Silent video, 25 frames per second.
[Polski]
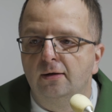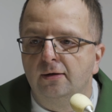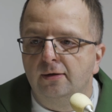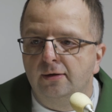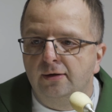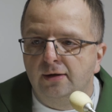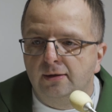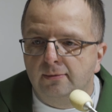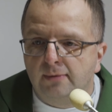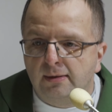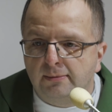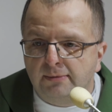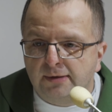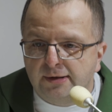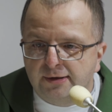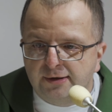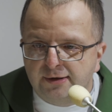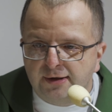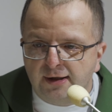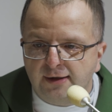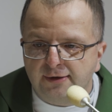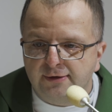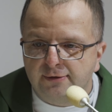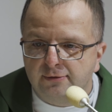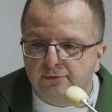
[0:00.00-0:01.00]
I nie mamy
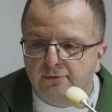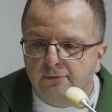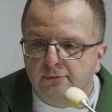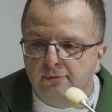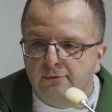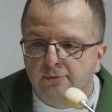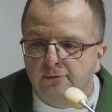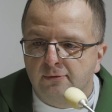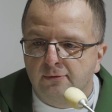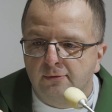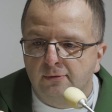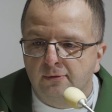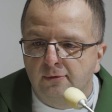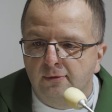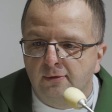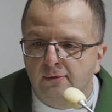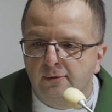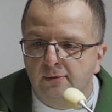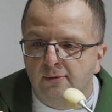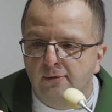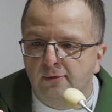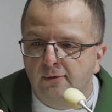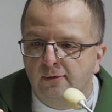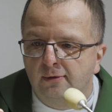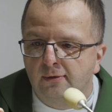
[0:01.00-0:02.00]
czasu,
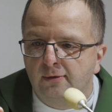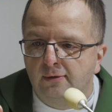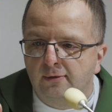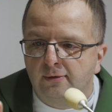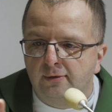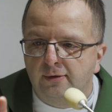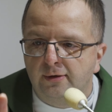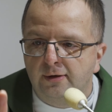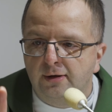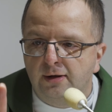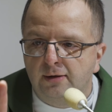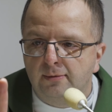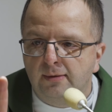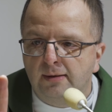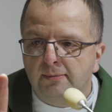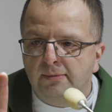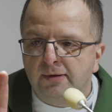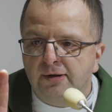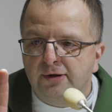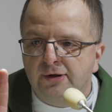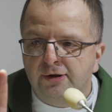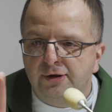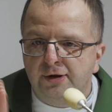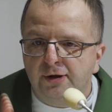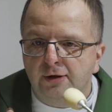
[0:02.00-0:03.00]
i nie
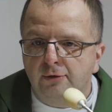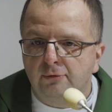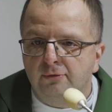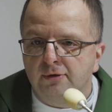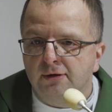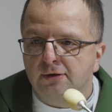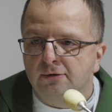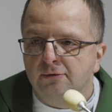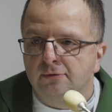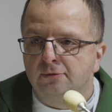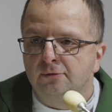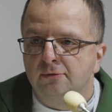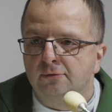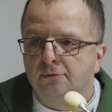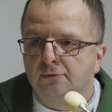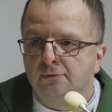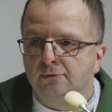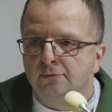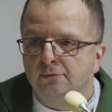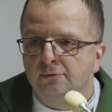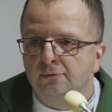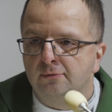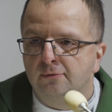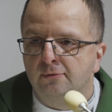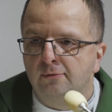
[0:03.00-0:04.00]
mamy siły,
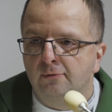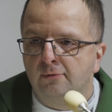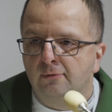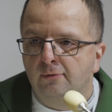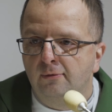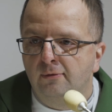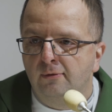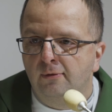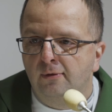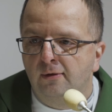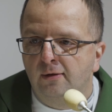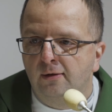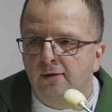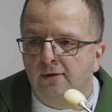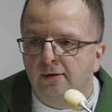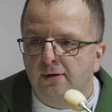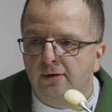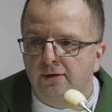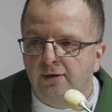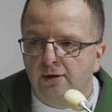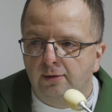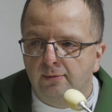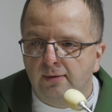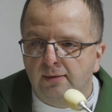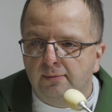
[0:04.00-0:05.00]

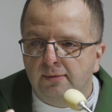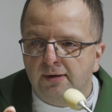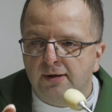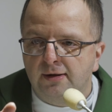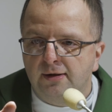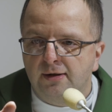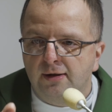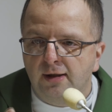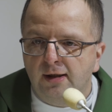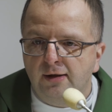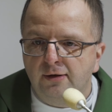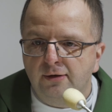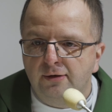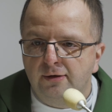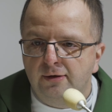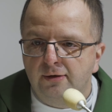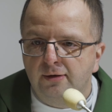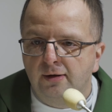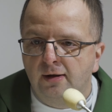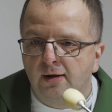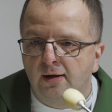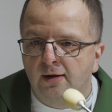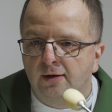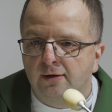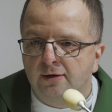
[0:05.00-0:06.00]
i nie mamy
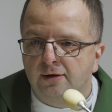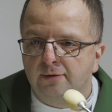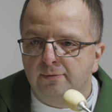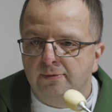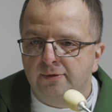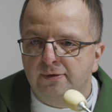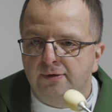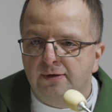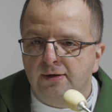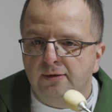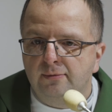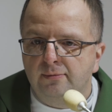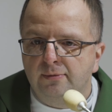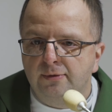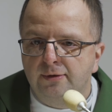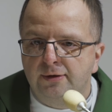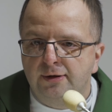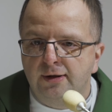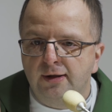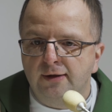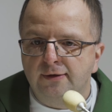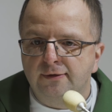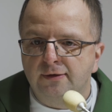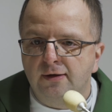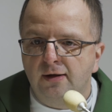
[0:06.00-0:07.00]
chęci, żeby z tym
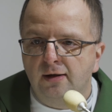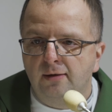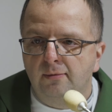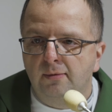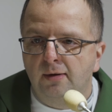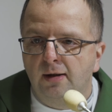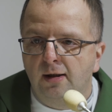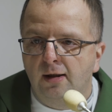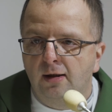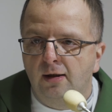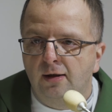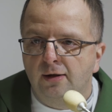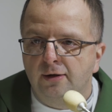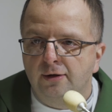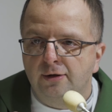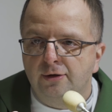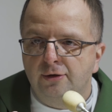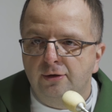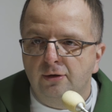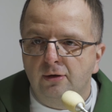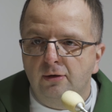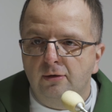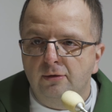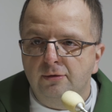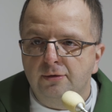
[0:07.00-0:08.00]
dzieckiem
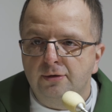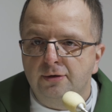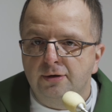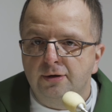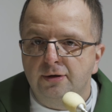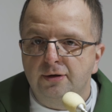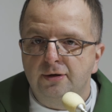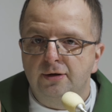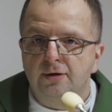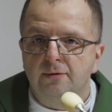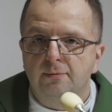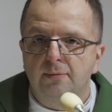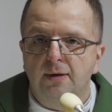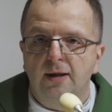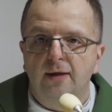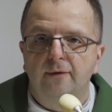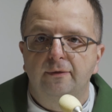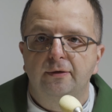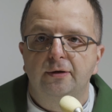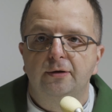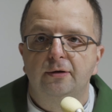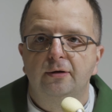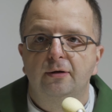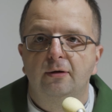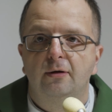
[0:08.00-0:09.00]
siąść i się
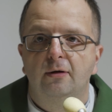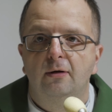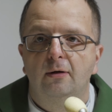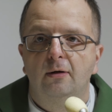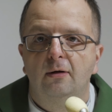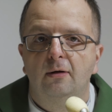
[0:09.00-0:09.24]
bawić.